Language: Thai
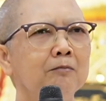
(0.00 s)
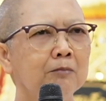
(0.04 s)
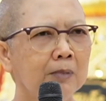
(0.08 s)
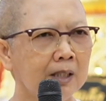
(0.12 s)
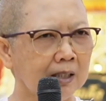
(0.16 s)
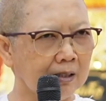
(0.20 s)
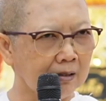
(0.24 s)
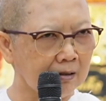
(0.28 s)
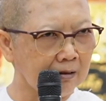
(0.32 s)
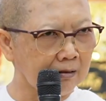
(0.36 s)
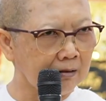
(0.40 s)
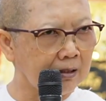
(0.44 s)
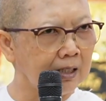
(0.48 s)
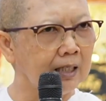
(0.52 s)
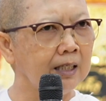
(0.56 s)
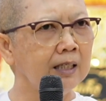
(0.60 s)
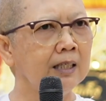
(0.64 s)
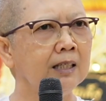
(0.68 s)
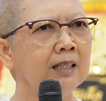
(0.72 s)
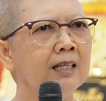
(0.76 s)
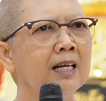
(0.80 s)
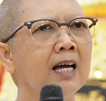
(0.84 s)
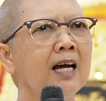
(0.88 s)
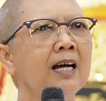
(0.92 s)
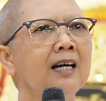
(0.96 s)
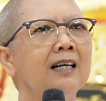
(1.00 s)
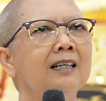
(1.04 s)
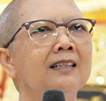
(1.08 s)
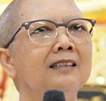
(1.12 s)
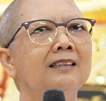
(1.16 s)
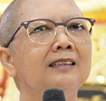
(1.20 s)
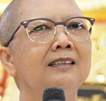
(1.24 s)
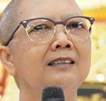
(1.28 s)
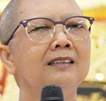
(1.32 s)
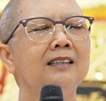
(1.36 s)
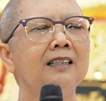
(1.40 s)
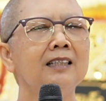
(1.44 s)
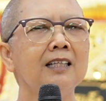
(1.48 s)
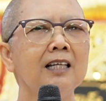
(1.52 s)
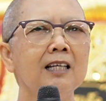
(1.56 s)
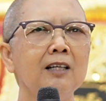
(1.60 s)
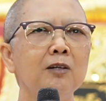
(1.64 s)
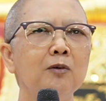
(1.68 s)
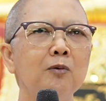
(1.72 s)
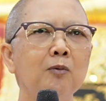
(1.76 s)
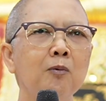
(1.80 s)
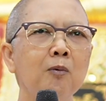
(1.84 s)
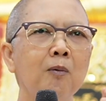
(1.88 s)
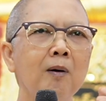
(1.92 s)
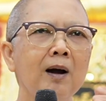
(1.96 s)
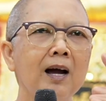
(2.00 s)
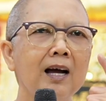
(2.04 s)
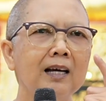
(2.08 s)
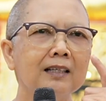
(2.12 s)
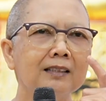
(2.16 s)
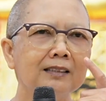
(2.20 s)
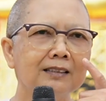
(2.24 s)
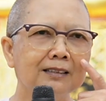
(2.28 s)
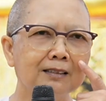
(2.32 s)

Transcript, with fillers: มันก็ดีนะจะได้รู้ว่า